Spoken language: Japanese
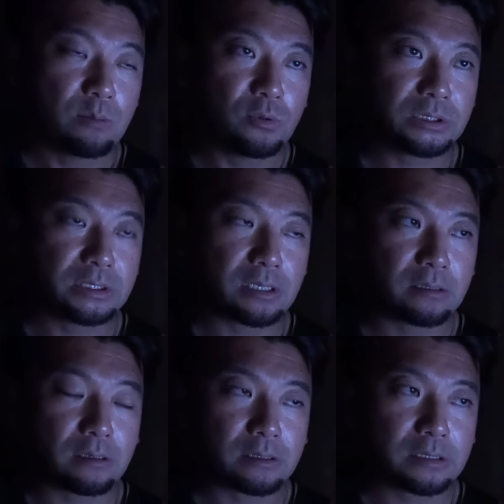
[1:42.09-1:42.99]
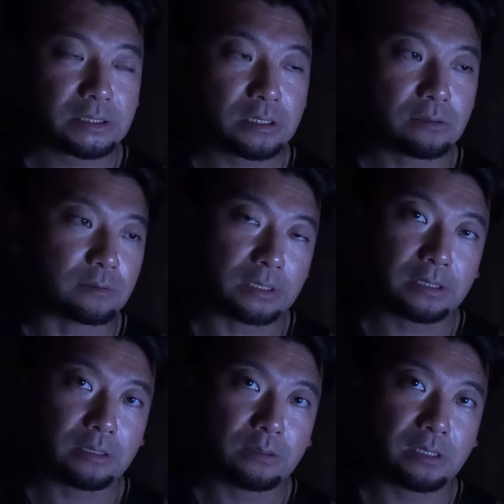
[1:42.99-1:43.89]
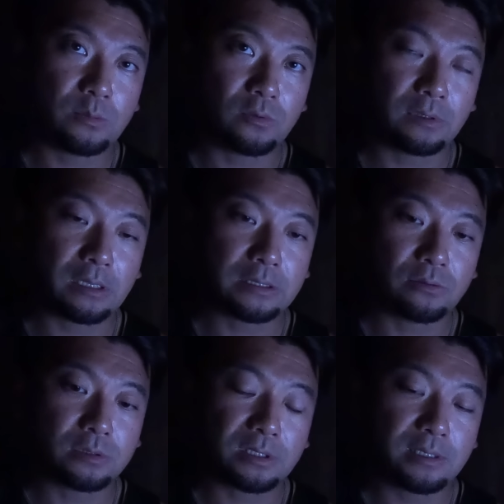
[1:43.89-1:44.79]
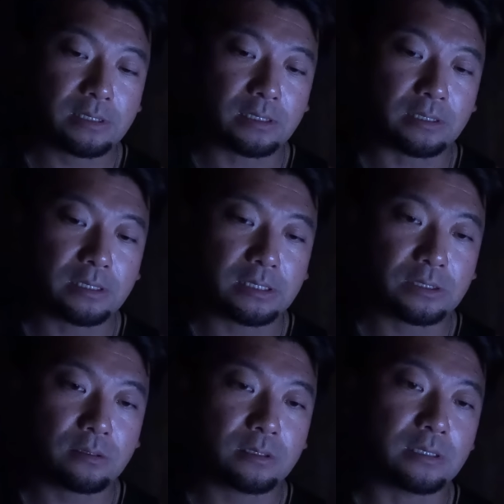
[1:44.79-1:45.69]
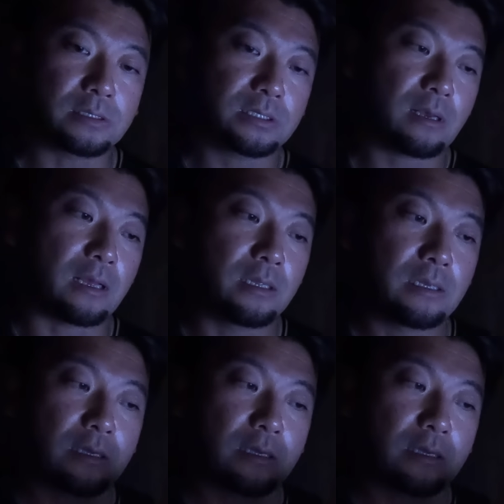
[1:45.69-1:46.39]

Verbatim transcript: もし何らかしらのね、えー、問題が起きて、えー、すぐに、じゃあ、